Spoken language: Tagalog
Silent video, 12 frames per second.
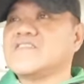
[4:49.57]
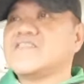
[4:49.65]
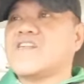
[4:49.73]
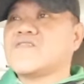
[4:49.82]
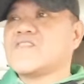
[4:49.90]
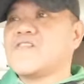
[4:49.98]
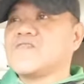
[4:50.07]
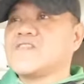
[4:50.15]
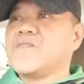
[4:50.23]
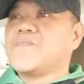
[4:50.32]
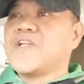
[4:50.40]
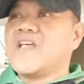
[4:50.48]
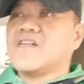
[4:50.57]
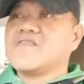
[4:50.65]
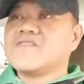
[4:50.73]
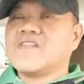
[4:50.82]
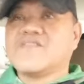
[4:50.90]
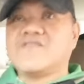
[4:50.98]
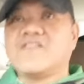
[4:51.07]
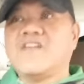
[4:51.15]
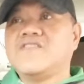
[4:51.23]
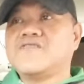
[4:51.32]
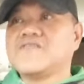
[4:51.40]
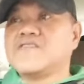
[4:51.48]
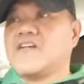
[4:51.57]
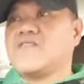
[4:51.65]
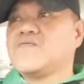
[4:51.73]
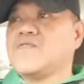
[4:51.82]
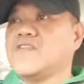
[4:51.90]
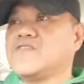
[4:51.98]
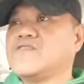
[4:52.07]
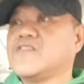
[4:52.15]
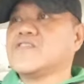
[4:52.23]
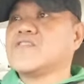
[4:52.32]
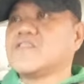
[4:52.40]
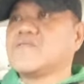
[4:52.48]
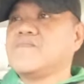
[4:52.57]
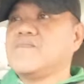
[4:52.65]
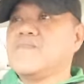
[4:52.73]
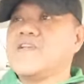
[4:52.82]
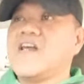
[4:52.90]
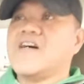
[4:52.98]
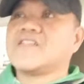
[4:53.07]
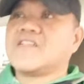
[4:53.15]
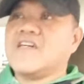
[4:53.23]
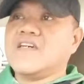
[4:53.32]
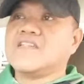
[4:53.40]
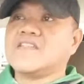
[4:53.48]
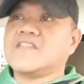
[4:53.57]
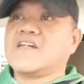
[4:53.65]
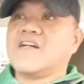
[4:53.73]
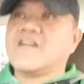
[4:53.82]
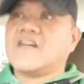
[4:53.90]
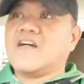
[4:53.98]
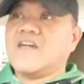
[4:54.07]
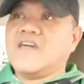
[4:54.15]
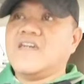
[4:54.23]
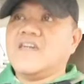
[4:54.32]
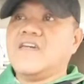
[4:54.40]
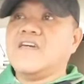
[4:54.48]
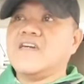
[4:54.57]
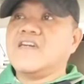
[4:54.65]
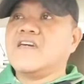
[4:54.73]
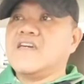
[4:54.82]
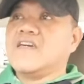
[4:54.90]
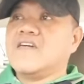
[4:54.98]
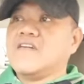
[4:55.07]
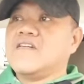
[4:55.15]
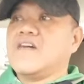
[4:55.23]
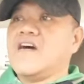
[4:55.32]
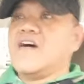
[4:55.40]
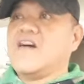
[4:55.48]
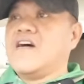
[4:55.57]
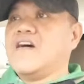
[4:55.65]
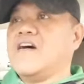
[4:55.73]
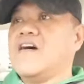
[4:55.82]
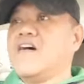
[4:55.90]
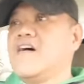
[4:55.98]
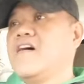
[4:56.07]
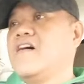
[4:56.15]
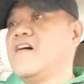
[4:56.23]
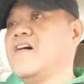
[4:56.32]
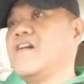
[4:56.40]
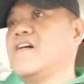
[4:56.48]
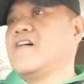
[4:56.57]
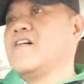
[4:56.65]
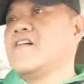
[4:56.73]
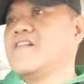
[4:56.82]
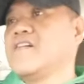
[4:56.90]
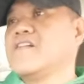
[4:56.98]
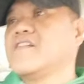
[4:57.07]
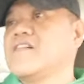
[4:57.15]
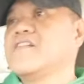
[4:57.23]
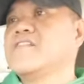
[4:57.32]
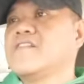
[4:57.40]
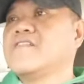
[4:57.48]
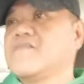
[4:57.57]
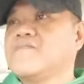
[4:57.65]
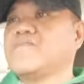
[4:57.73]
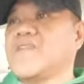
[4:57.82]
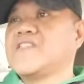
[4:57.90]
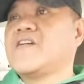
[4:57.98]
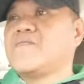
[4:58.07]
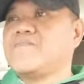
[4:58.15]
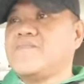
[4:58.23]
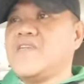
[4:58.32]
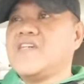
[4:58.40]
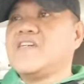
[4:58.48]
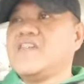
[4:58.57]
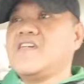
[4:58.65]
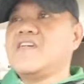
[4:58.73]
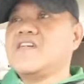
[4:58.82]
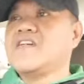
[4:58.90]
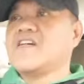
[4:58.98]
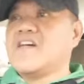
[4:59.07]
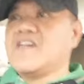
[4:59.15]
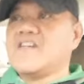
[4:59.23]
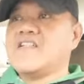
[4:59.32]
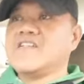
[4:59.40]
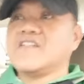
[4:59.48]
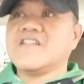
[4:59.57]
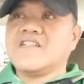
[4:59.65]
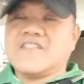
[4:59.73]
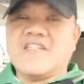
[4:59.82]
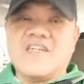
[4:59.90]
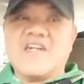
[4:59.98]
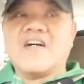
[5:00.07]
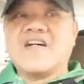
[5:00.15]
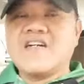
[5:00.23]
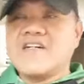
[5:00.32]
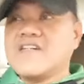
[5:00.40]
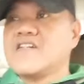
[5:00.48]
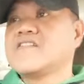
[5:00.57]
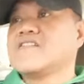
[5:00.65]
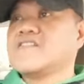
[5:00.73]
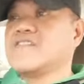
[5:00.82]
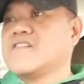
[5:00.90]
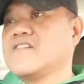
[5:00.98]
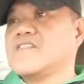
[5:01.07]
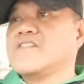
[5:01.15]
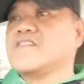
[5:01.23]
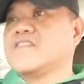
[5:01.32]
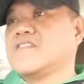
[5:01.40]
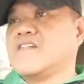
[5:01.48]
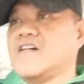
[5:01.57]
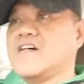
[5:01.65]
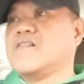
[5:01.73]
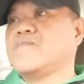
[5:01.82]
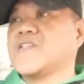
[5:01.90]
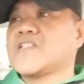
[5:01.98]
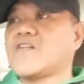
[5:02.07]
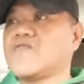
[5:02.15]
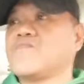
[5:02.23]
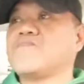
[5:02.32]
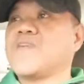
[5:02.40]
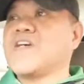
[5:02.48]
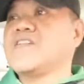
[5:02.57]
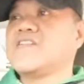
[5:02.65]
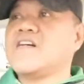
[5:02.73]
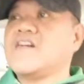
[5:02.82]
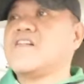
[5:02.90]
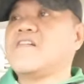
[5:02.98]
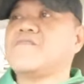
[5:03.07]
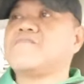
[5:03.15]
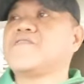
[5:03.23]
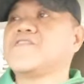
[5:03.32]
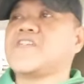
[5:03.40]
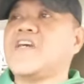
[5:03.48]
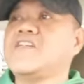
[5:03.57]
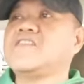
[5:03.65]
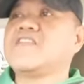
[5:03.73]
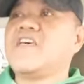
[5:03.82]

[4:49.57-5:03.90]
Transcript: shout out nga pala congratulations kay Kuya Chot Velasquez tsaka kay uh, Madam Mickey Ayalin Garcia sa matagumpay na first aid